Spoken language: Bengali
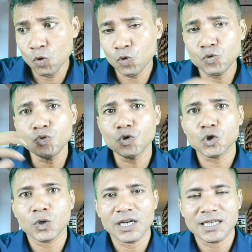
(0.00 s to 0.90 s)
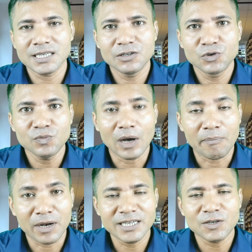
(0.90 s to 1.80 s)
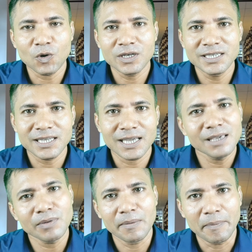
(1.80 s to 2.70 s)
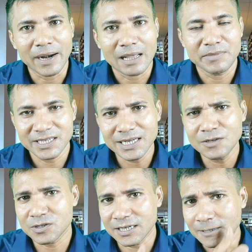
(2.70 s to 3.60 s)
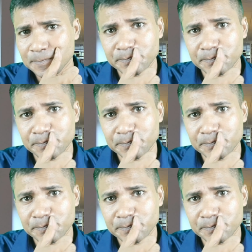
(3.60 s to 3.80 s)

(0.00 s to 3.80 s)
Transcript: নতুন দর্শকের কাছে ইউটিউব আপনার সেই কন্টেন্টটিকে কীভাবে পাঠাবে সেটি হচ্ছে